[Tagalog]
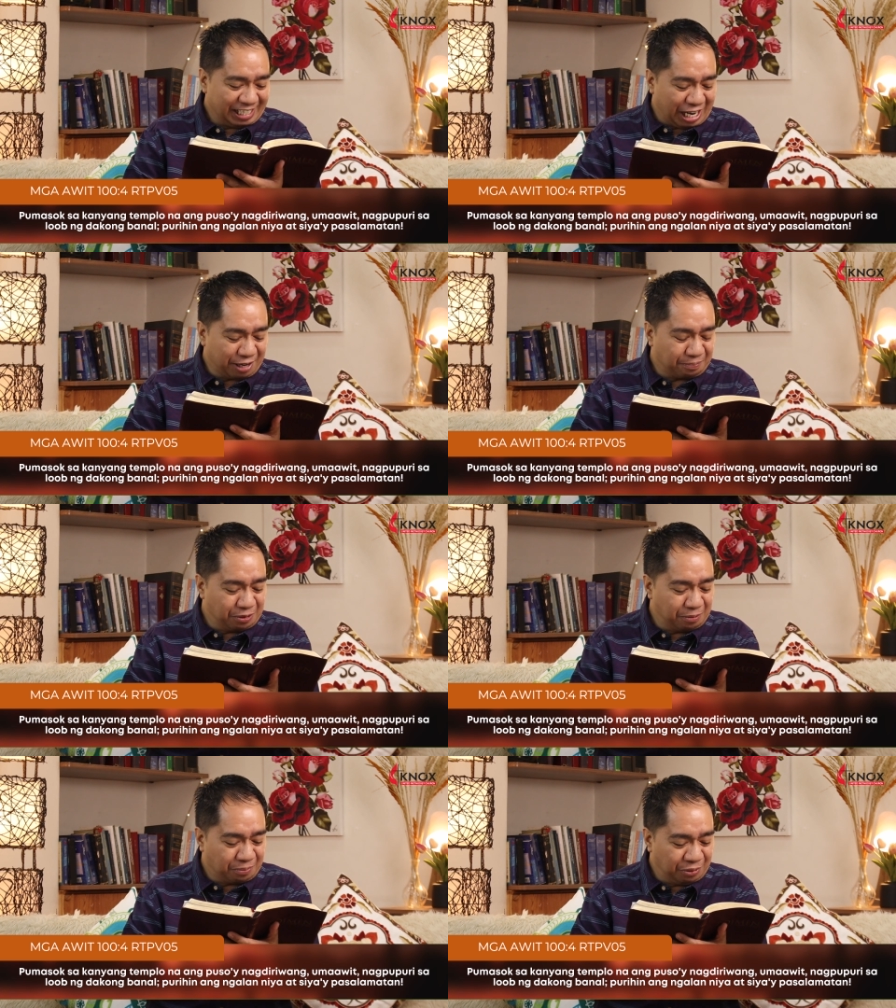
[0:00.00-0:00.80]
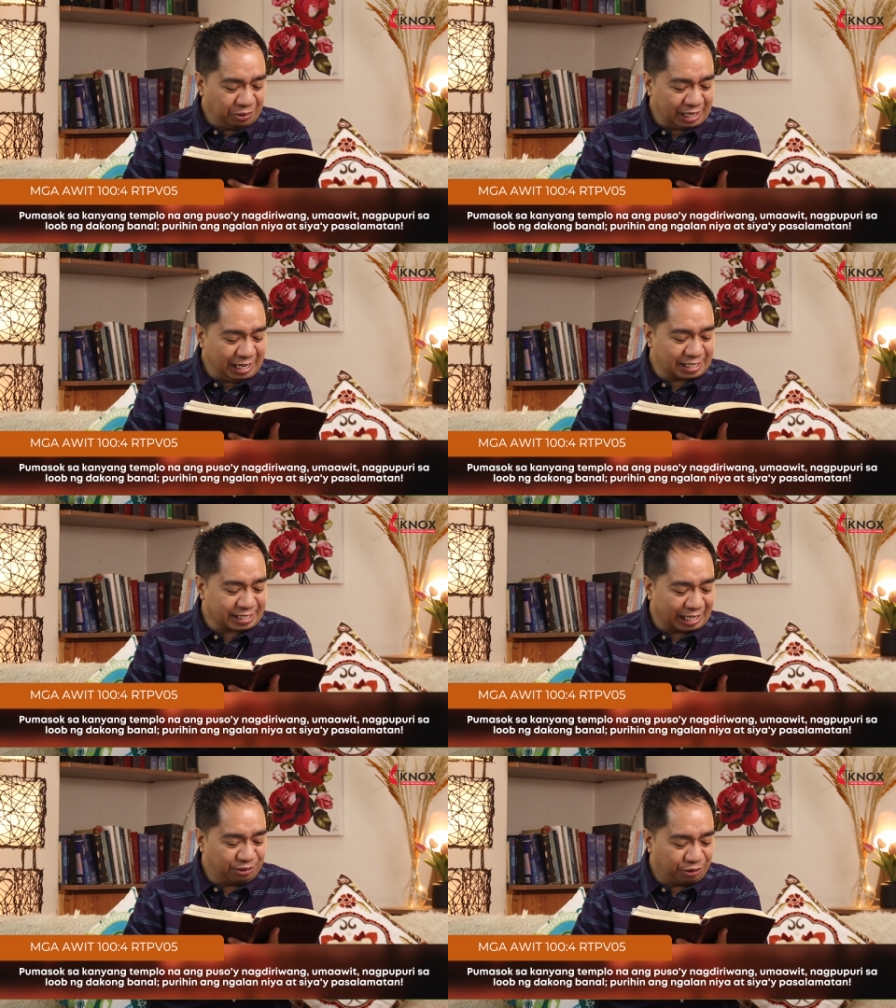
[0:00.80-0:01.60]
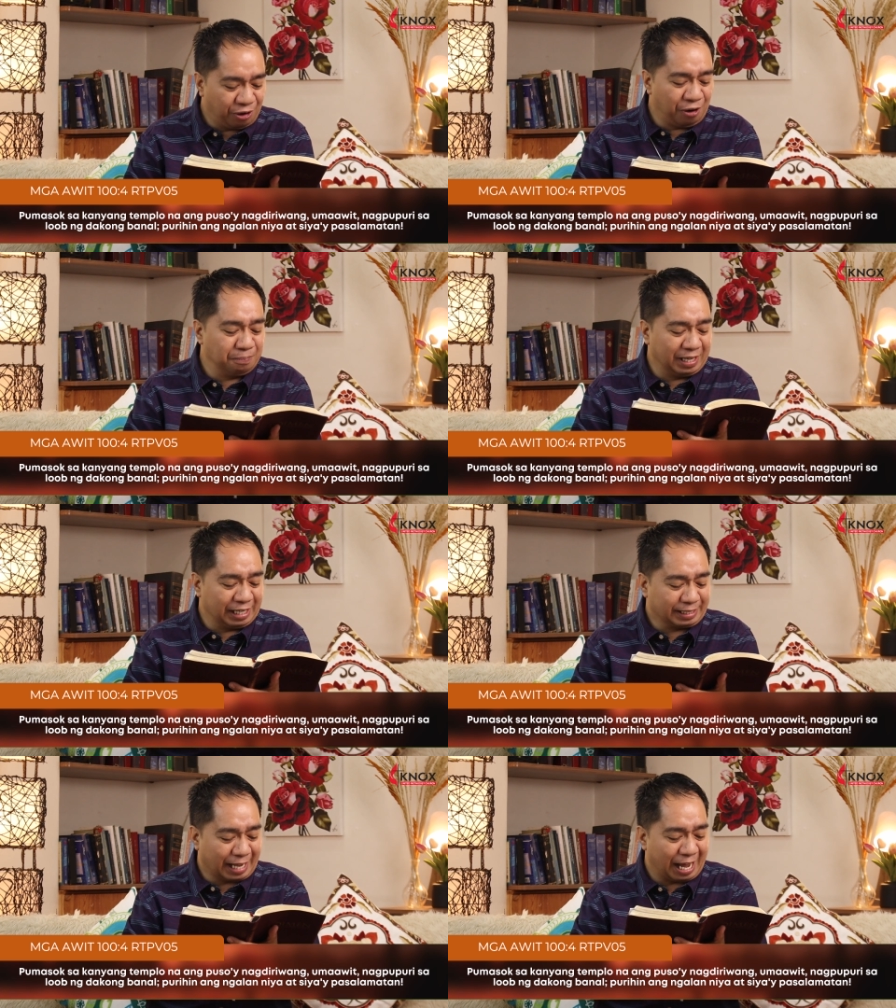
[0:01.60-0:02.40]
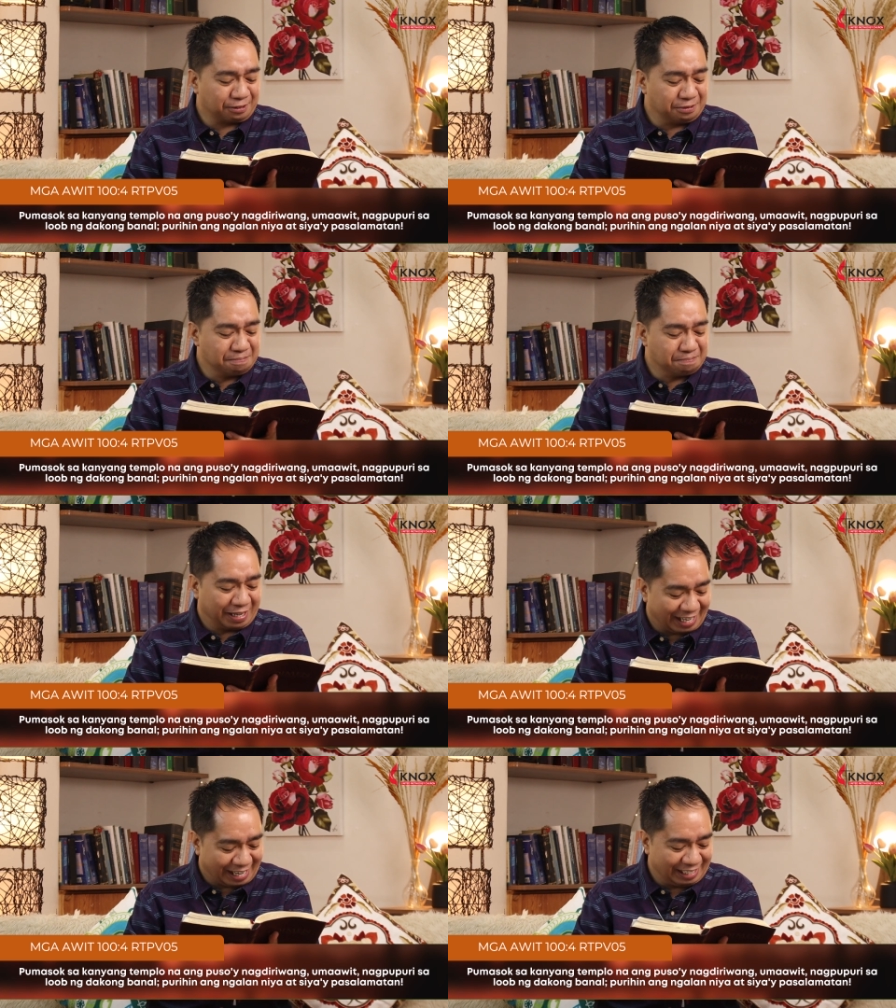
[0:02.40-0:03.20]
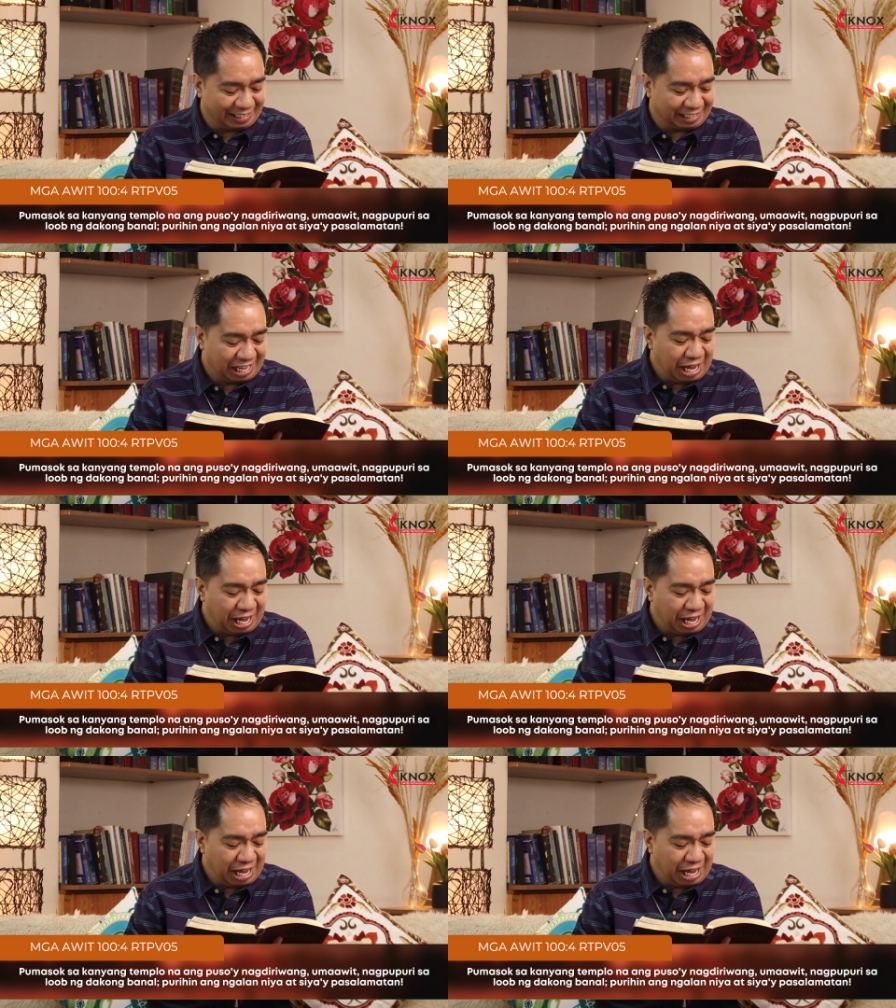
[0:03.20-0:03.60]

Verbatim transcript: nagpupuri sa loob ng dakong banal.